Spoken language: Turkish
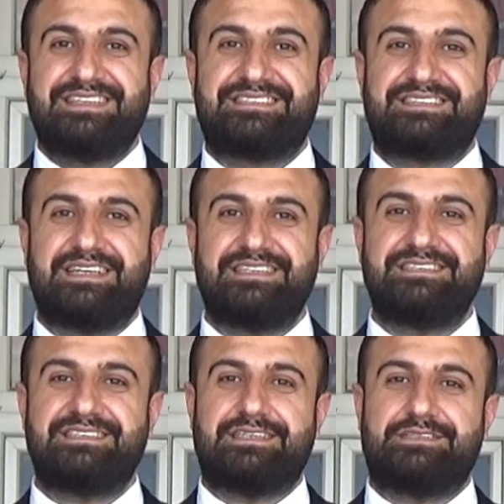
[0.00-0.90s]

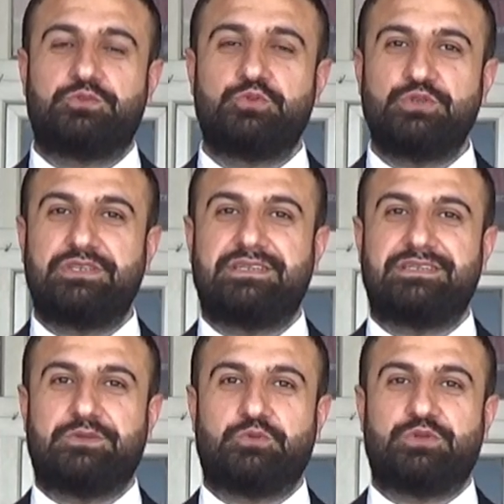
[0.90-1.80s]
sadece
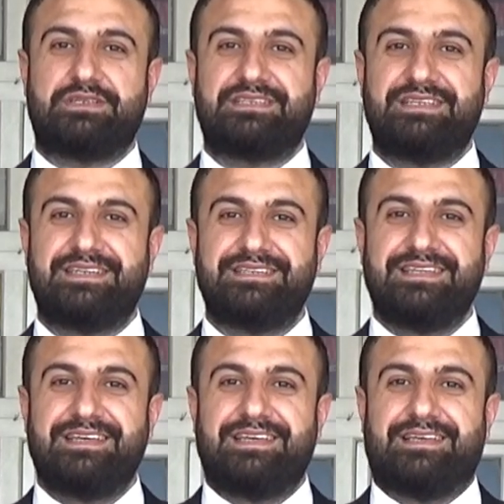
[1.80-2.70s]
Türkiye'de üretilen
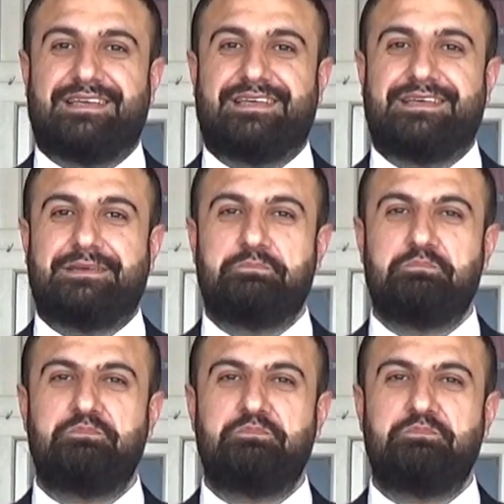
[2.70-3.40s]
e,